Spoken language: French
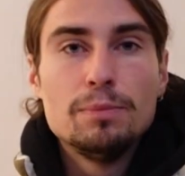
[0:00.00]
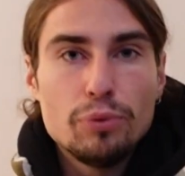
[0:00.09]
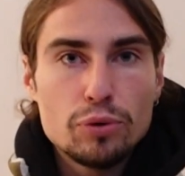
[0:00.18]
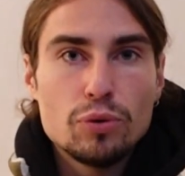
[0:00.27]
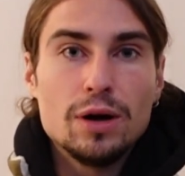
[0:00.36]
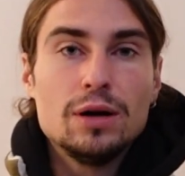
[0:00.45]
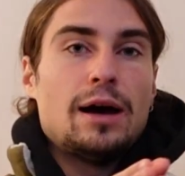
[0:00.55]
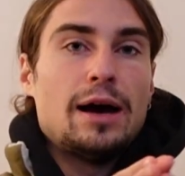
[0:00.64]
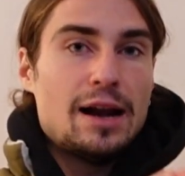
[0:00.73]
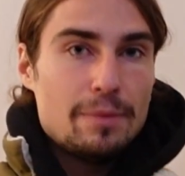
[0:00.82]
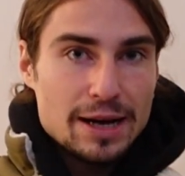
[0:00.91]
Pourquoi
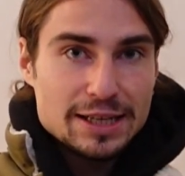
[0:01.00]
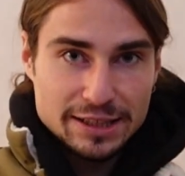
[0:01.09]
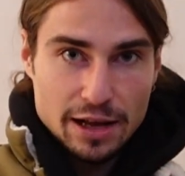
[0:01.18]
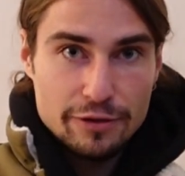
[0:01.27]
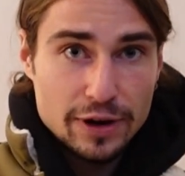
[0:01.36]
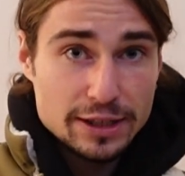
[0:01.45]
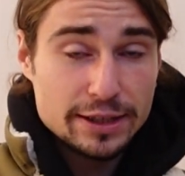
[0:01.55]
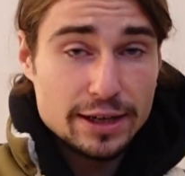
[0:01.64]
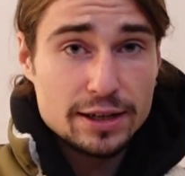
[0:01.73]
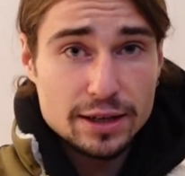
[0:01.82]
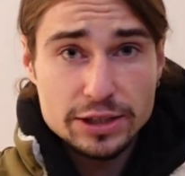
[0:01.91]
À la base un alpha c'est
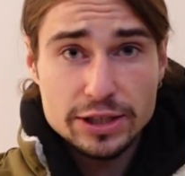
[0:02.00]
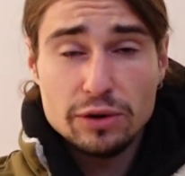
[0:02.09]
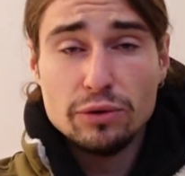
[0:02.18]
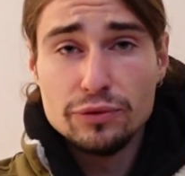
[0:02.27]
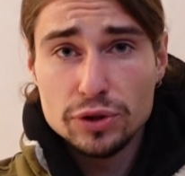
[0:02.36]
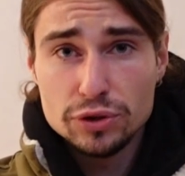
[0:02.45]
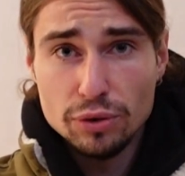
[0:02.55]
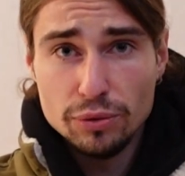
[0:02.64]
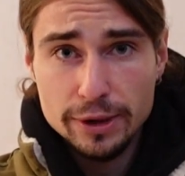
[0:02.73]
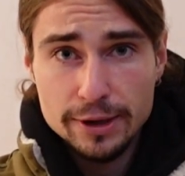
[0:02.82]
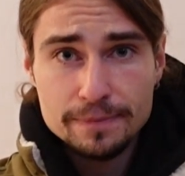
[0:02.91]
quelqu'un qui a confiance en
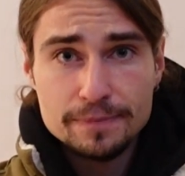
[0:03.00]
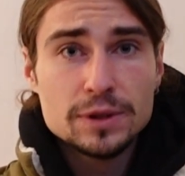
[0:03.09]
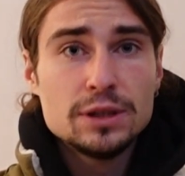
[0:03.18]
lui,